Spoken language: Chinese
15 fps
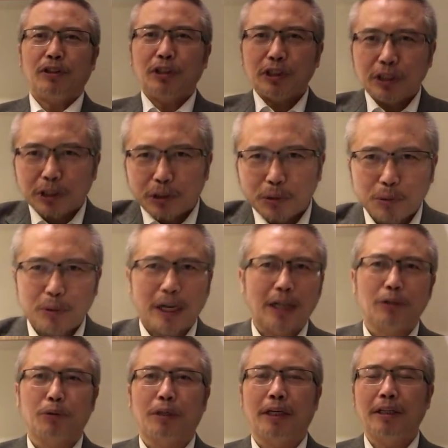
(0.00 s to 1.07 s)
制度
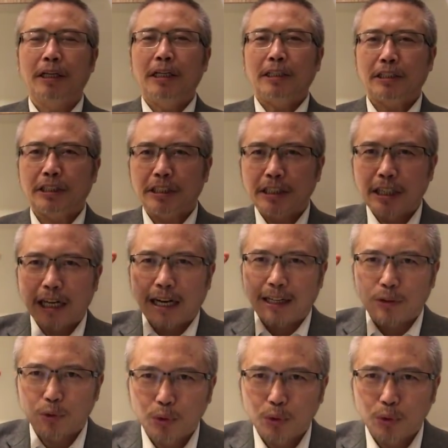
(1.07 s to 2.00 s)
安全是一个